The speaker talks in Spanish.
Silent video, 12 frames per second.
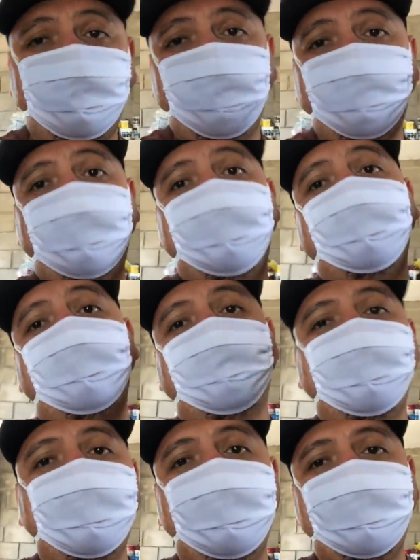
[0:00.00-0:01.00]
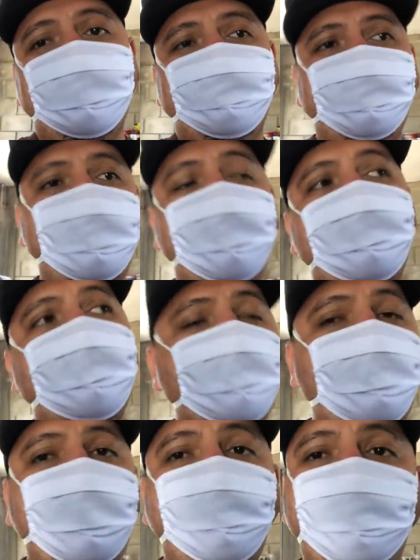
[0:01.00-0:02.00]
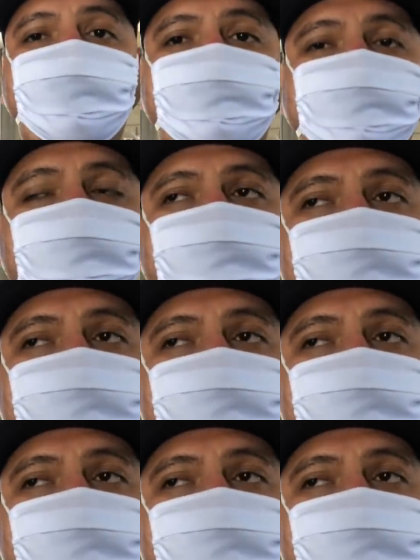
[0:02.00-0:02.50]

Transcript: o no han ido a pagar al Oxxo